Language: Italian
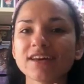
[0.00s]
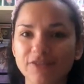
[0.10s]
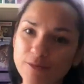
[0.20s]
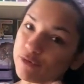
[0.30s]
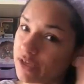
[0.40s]

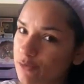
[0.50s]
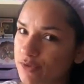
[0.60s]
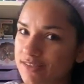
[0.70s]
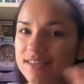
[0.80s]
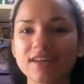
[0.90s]
fa
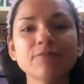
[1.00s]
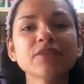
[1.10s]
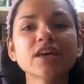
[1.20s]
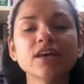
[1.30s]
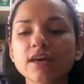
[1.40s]
acquisire
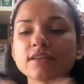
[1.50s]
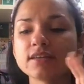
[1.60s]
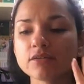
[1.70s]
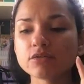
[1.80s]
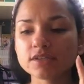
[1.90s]
e
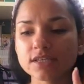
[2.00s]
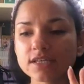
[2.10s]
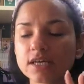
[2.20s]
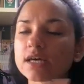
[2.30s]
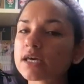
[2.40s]
devo
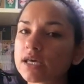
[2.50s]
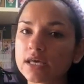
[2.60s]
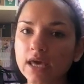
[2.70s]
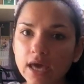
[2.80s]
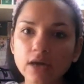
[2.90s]
dire
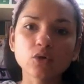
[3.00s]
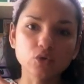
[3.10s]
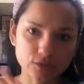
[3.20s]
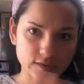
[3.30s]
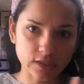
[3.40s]
che è
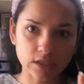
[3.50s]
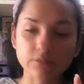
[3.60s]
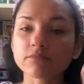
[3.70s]
così